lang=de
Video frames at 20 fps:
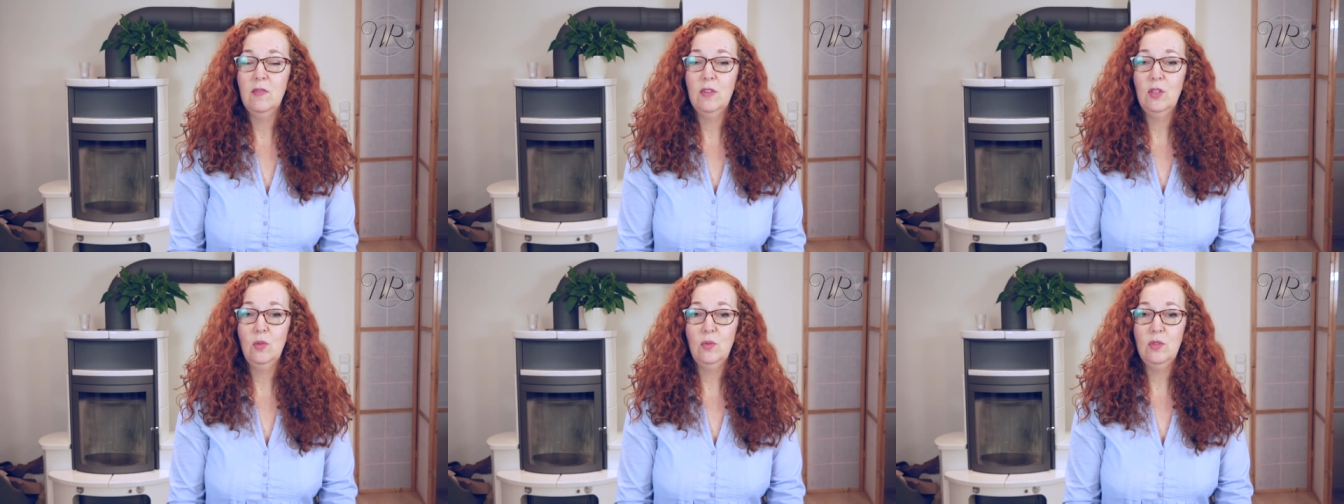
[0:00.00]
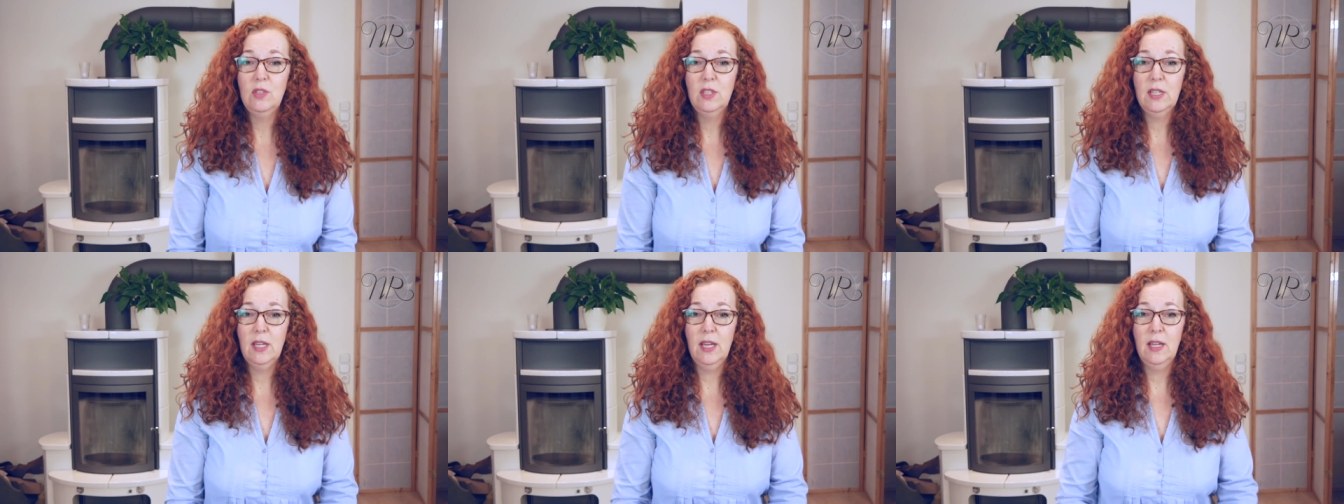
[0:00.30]
Wenn du
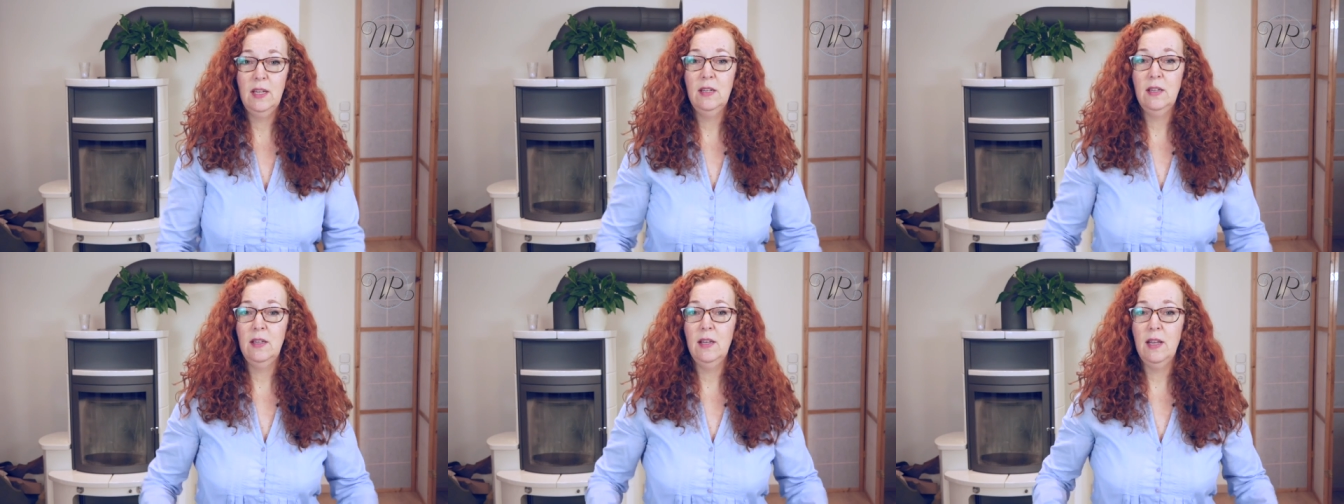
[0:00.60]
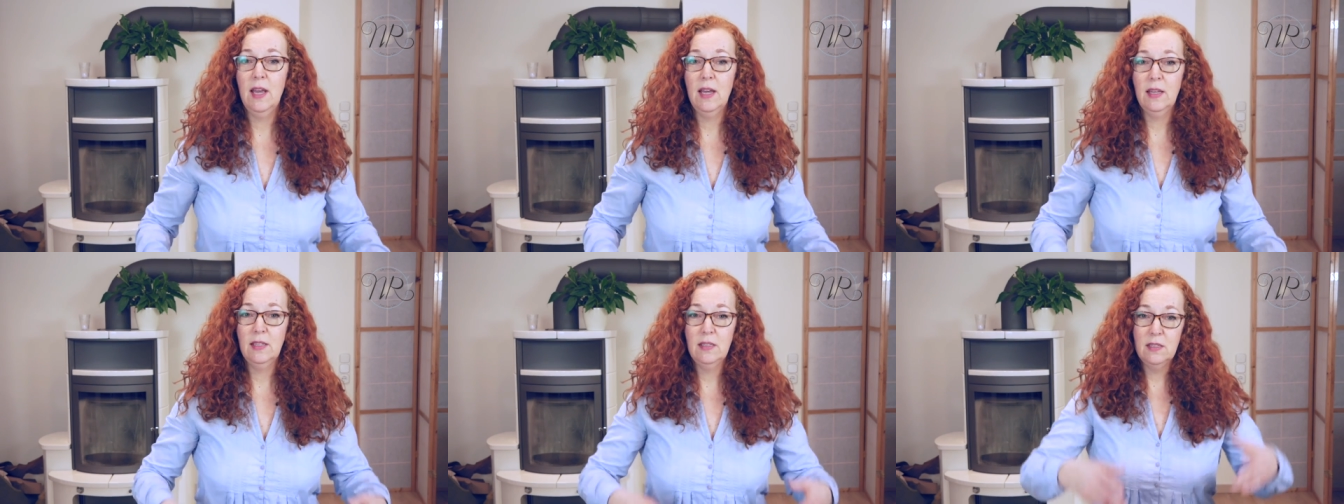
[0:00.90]
sie
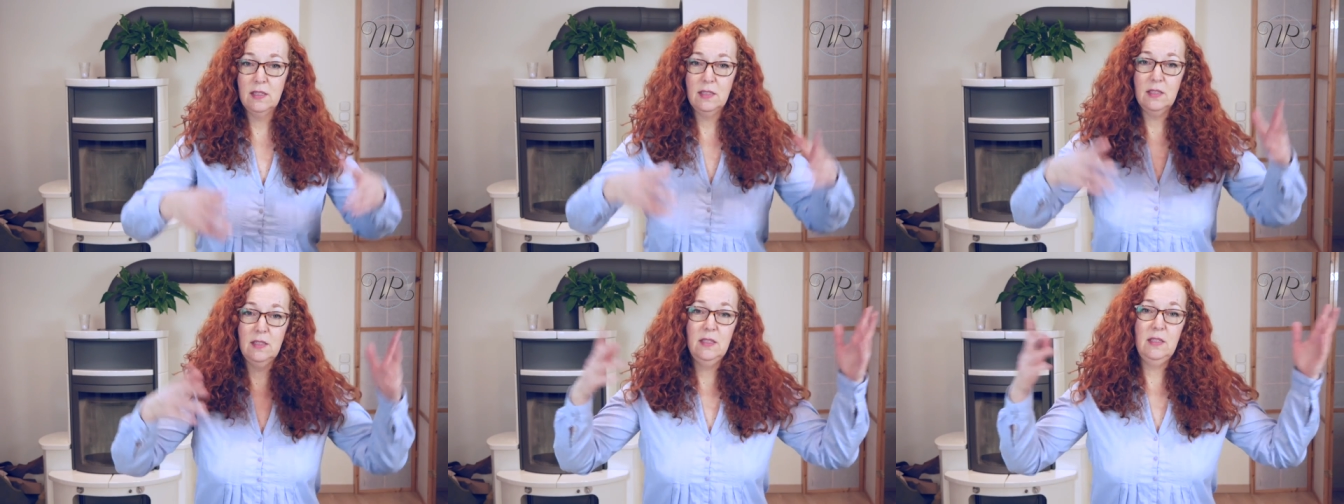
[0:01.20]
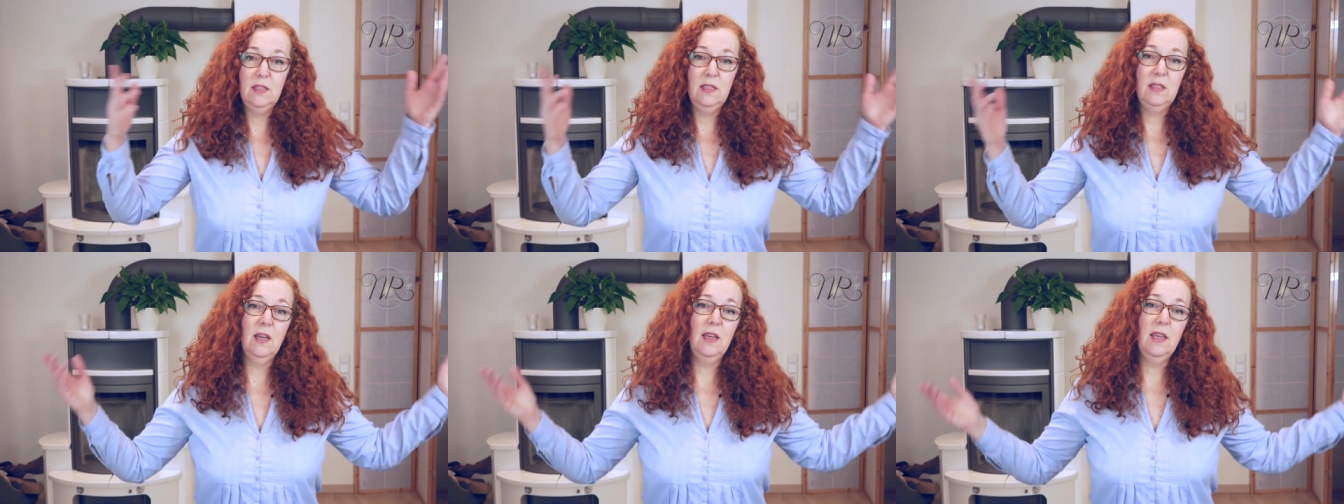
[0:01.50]
kennenlernst, sind
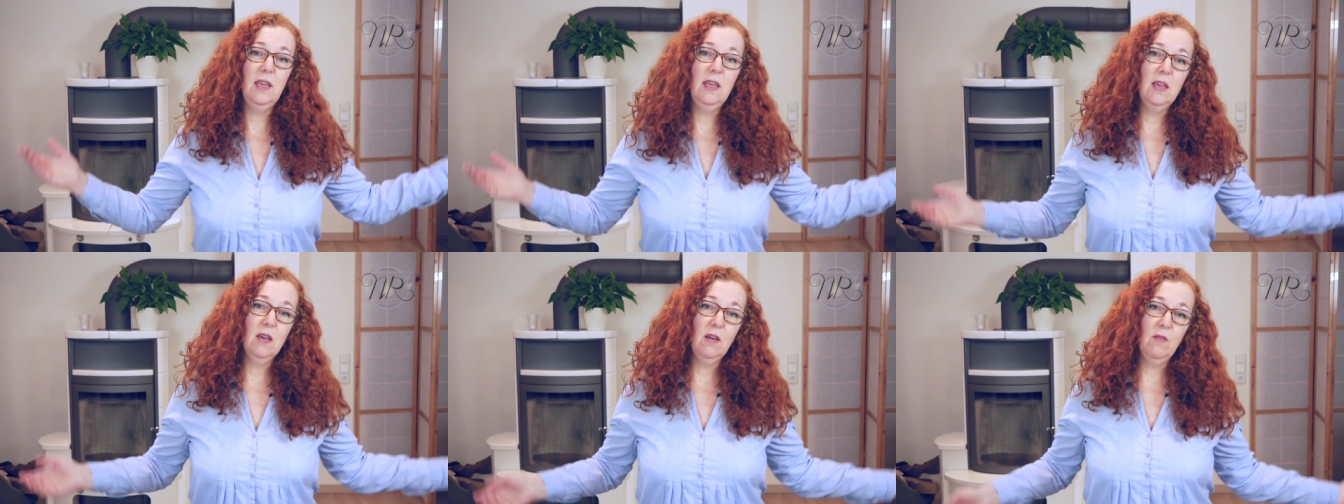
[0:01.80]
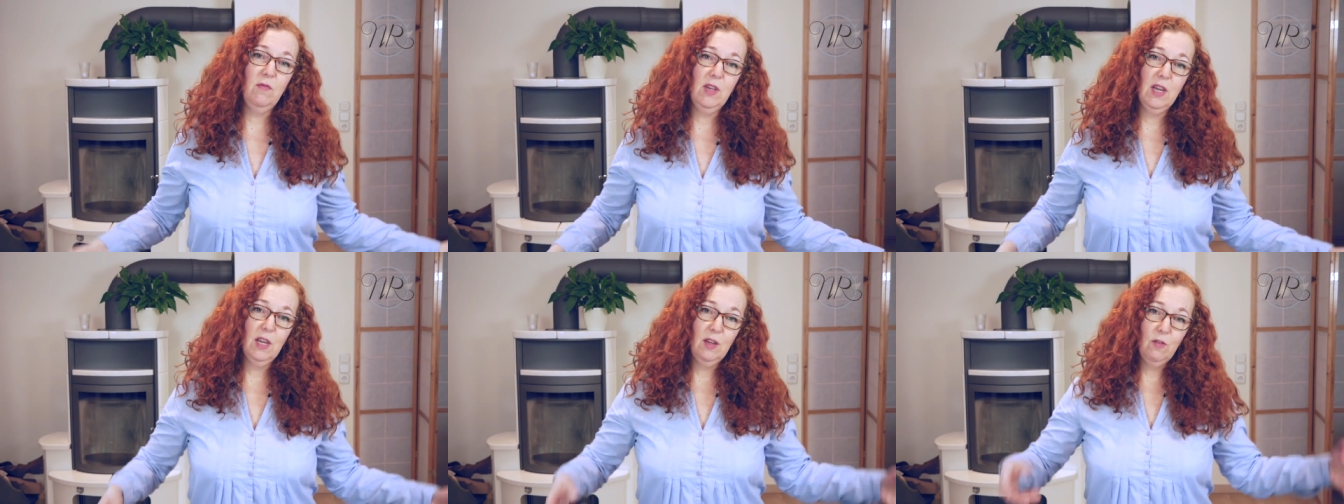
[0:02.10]
sie ja
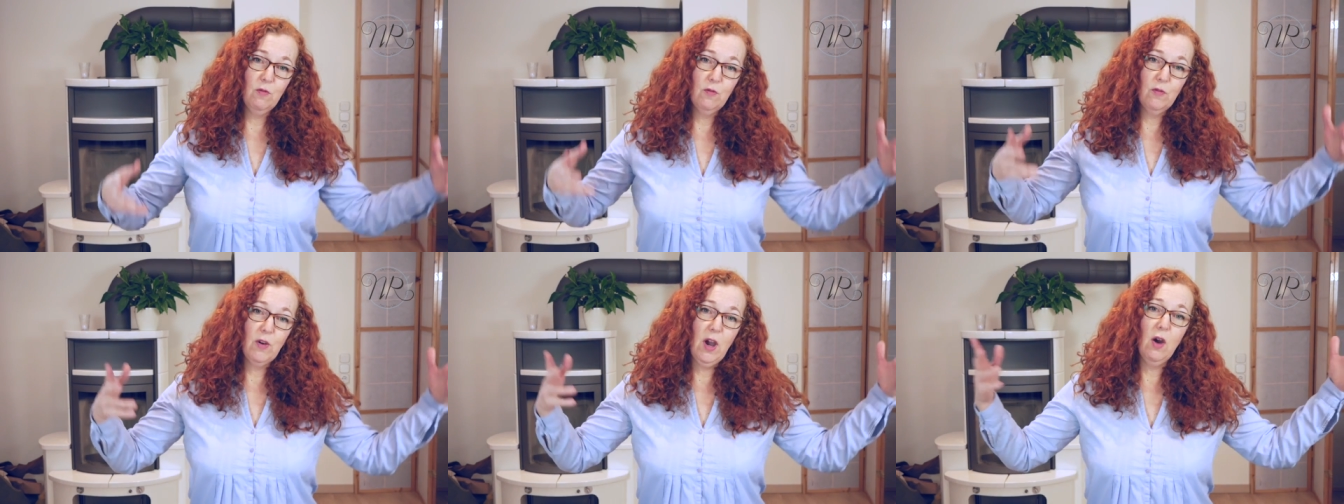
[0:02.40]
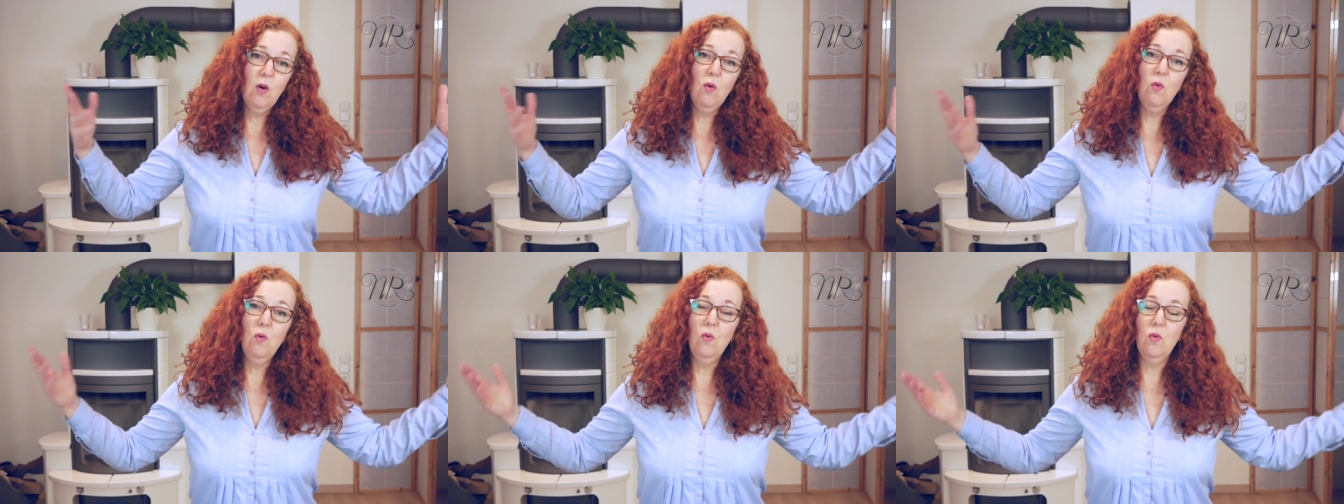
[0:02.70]
eher wie ein
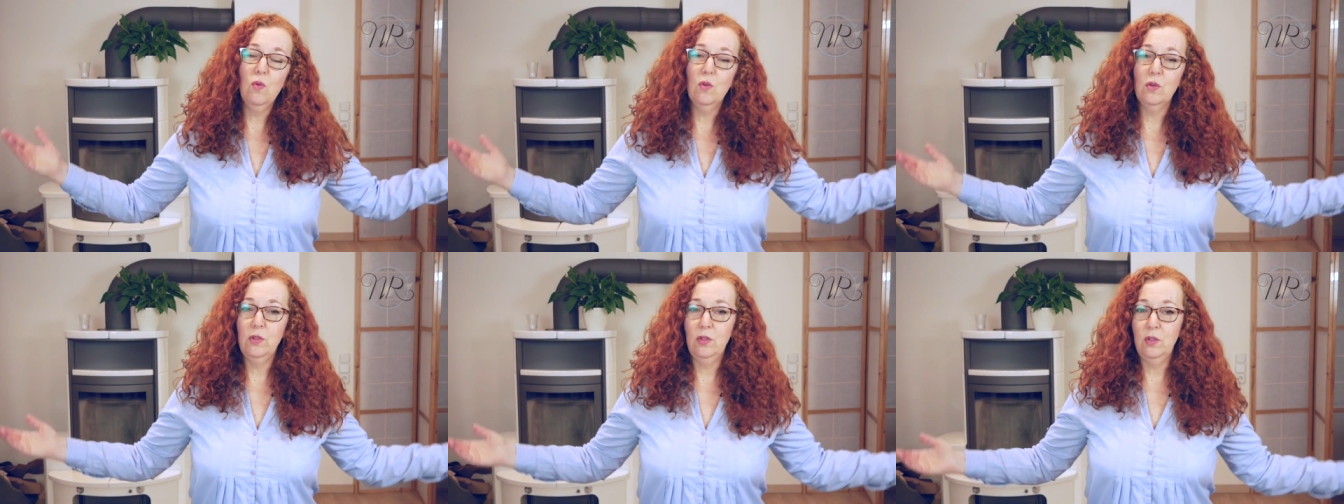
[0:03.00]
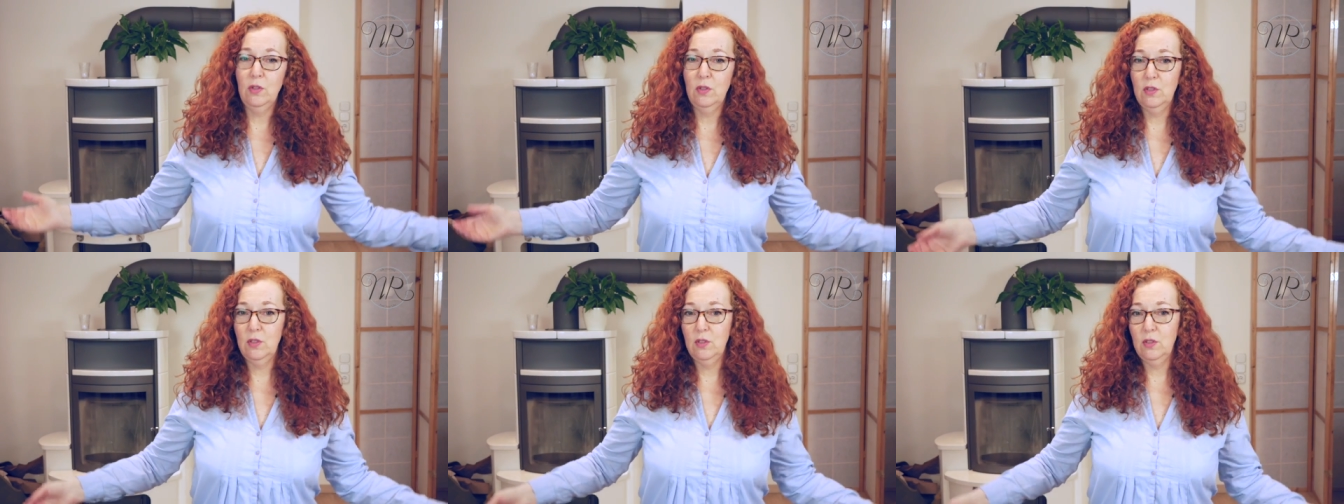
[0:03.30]
V
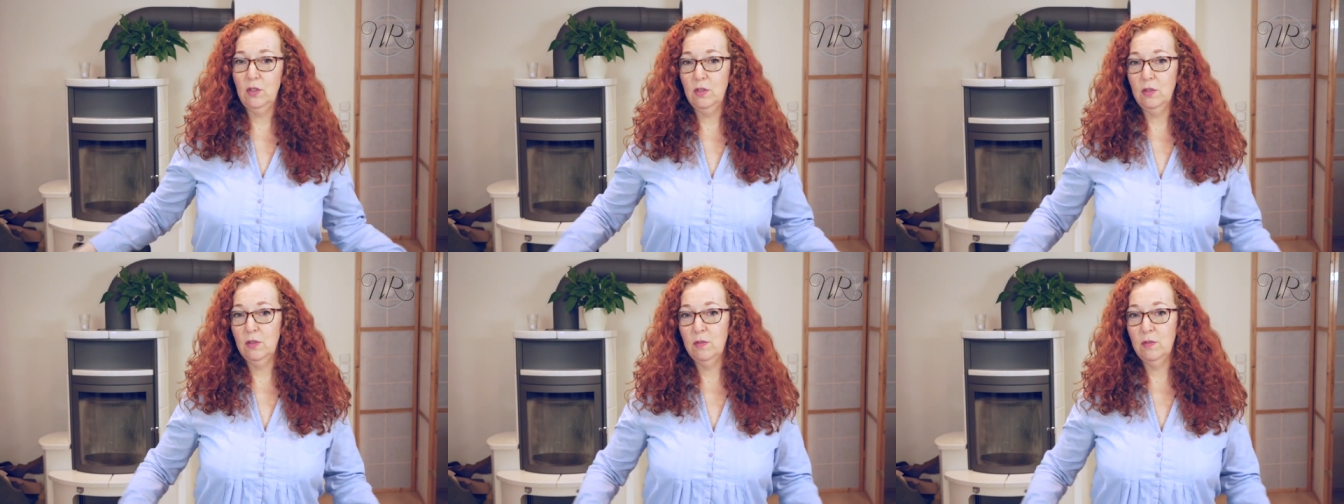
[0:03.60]
und äh,